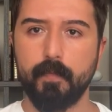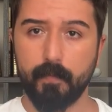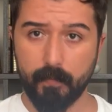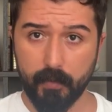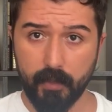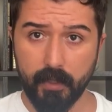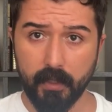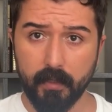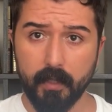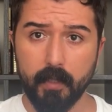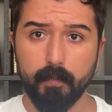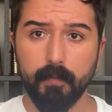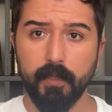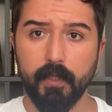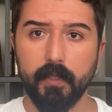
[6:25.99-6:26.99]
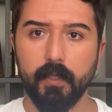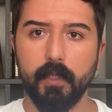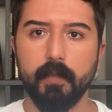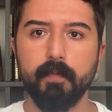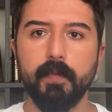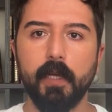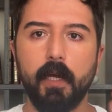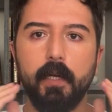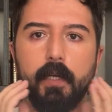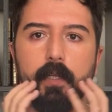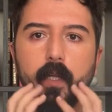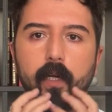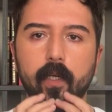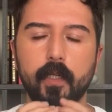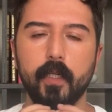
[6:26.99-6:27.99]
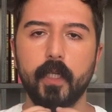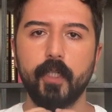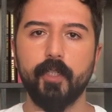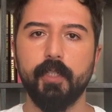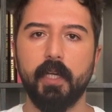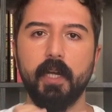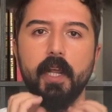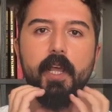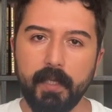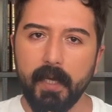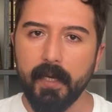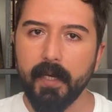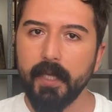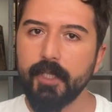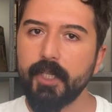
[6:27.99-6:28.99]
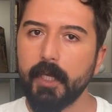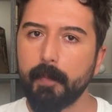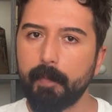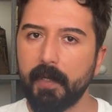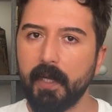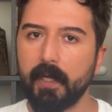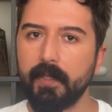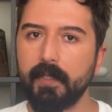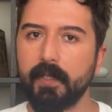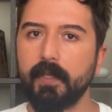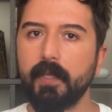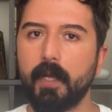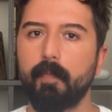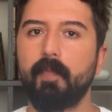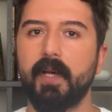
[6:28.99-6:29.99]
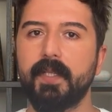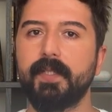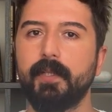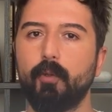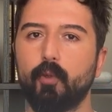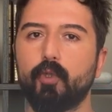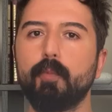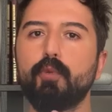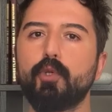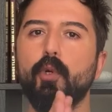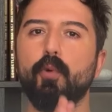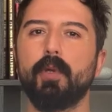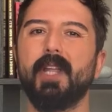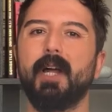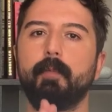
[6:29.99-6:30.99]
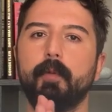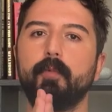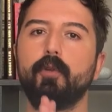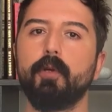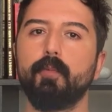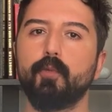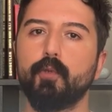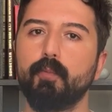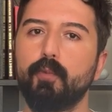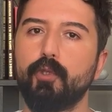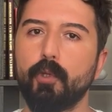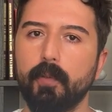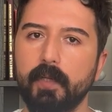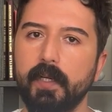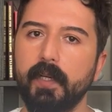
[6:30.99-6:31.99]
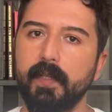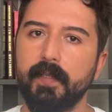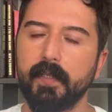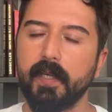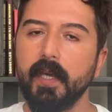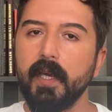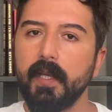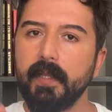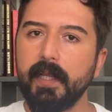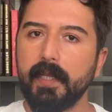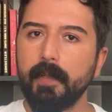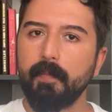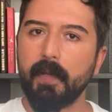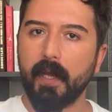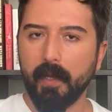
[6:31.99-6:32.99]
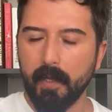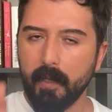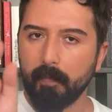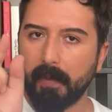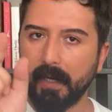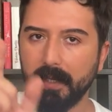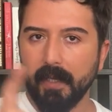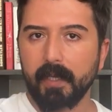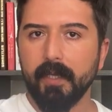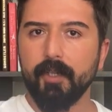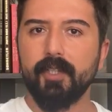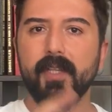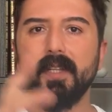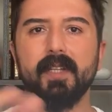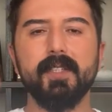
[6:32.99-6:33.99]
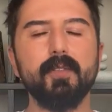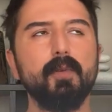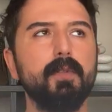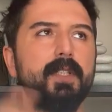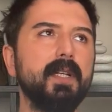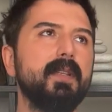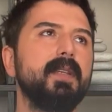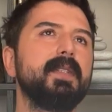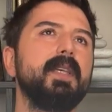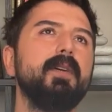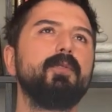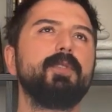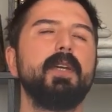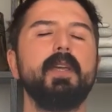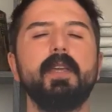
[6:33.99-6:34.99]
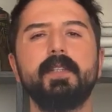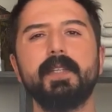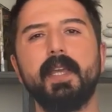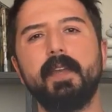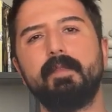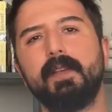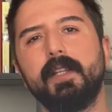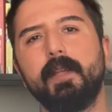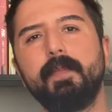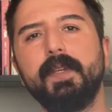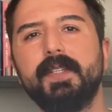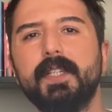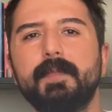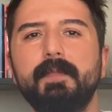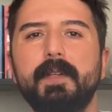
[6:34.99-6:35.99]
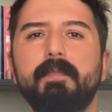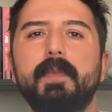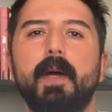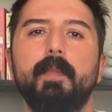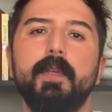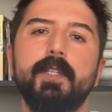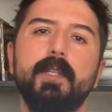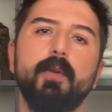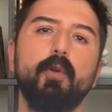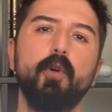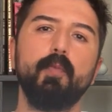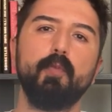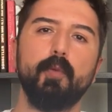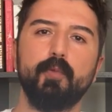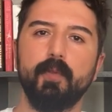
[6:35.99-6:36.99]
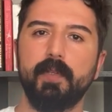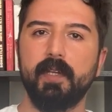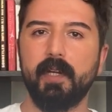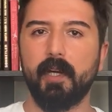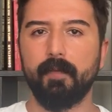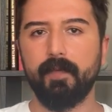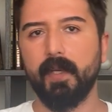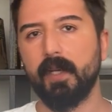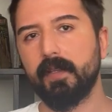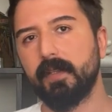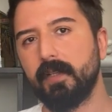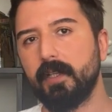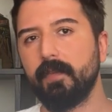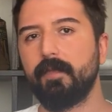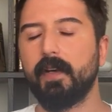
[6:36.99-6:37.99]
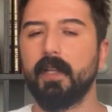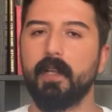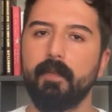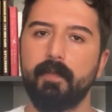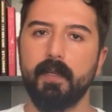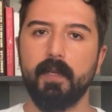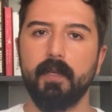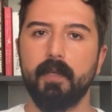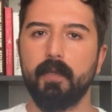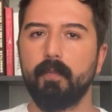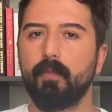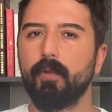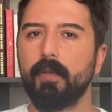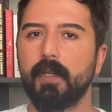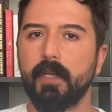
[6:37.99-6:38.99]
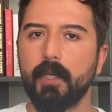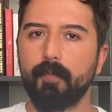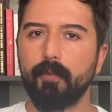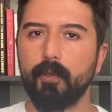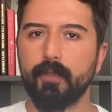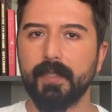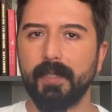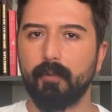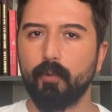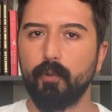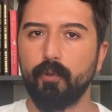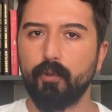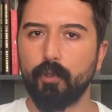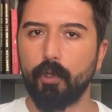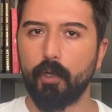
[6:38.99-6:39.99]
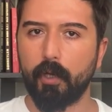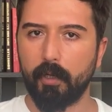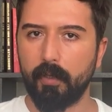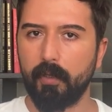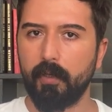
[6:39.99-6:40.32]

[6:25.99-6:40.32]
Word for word: Sıcaktan bıyıklarım terledi arkadaşlar. Gelecek planlarından bahsediyorsa bu çok önemli biliyor musun? Bu çok kritik. Dedim ya bak işte nasıl olacak nasıl olacak hiç evlenemeyeceğiz bilmem ne işte görmüyor musun kira fiyatlarını falan bunları yapıyorsa uyduruyor.